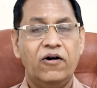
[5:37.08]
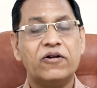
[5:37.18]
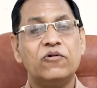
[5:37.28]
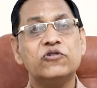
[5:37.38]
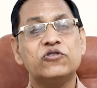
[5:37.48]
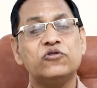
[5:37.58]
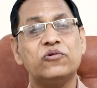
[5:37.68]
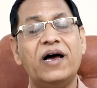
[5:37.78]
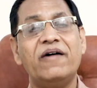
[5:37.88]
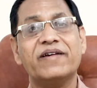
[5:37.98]
और उस
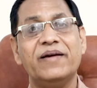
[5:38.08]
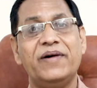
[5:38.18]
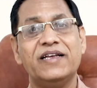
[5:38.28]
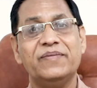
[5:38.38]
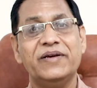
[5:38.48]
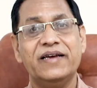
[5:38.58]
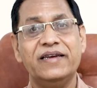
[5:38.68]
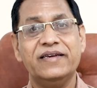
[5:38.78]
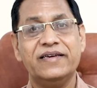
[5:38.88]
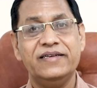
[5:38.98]
चुनाव के बाद में
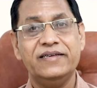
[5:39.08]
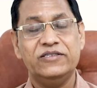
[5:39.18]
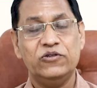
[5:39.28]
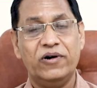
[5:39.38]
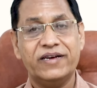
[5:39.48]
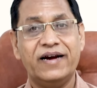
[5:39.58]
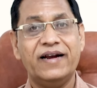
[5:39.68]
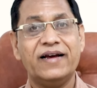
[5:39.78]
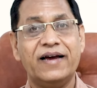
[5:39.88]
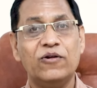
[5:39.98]
यानी कि जो
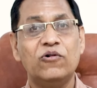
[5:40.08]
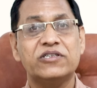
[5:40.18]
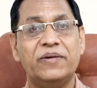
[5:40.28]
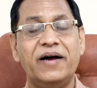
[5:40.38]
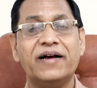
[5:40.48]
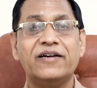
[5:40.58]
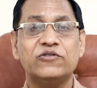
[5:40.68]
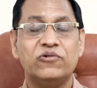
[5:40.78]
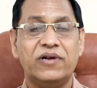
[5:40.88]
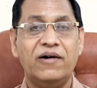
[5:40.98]
हरियाणा का लोकसभा का
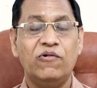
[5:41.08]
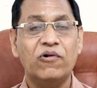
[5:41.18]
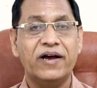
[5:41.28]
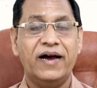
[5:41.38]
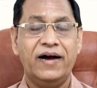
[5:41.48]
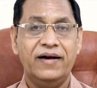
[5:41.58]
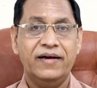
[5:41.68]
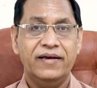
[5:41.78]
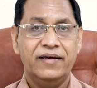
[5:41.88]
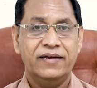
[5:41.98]
चुनाव हो गया
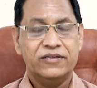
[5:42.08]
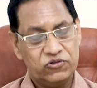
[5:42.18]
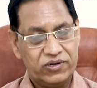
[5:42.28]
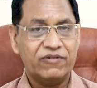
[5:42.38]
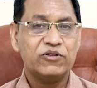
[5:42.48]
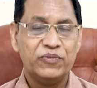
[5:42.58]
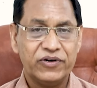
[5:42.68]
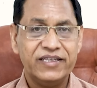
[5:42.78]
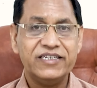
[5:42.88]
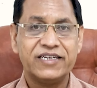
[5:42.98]
चुनाव तो
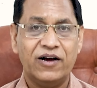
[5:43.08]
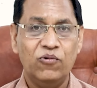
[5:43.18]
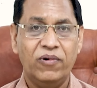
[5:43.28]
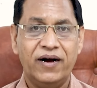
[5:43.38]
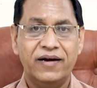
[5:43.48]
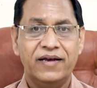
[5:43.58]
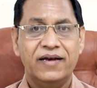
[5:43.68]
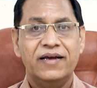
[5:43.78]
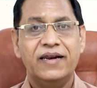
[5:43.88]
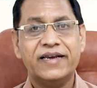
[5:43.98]
पूरे देश का हुआ
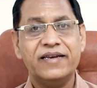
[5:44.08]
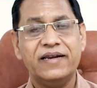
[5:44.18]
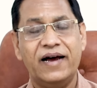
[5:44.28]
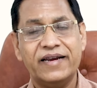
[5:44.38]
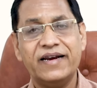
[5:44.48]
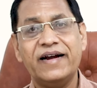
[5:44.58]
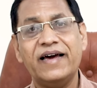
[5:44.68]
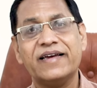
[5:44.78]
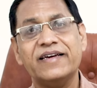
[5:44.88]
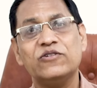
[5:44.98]
लेकिन
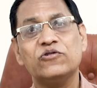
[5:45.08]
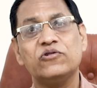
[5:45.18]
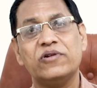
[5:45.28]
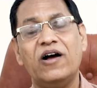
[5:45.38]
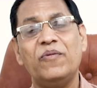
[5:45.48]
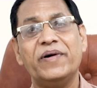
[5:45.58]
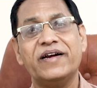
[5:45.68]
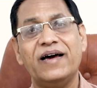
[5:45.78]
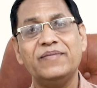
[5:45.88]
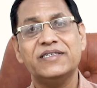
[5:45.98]
हरियाणा के जो चुनाव
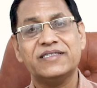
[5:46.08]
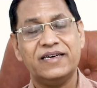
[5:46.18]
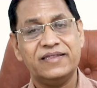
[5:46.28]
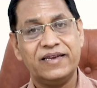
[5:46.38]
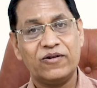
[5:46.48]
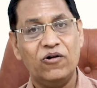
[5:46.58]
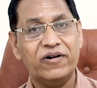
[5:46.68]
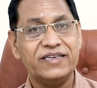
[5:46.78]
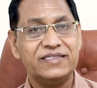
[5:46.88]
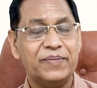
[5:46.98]
परिणाम जिसके अंदर
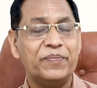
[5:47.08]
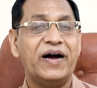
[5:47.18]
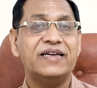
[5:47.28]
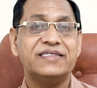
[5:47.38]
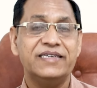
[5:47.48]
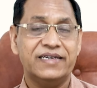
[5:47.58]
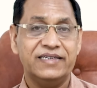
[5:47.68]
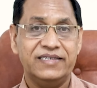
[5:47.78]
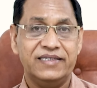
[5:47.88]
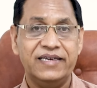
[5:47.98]
कांग्रेस ने पांच
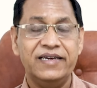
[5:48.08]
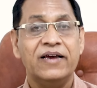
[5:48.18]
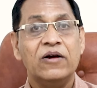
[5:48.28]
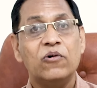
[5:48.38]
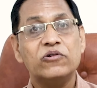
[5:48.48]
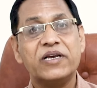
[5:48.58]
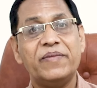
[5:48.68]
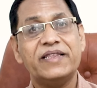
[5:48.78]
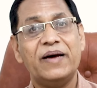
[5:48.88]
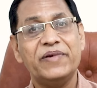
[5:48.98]
सीटें जीती उसके
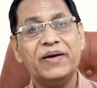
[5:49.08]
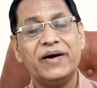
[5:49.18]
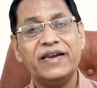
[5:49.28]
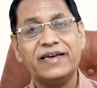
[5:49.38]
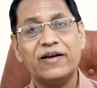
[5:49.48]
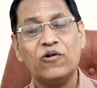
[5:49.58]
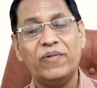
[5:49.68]
बाद आप ये माने कि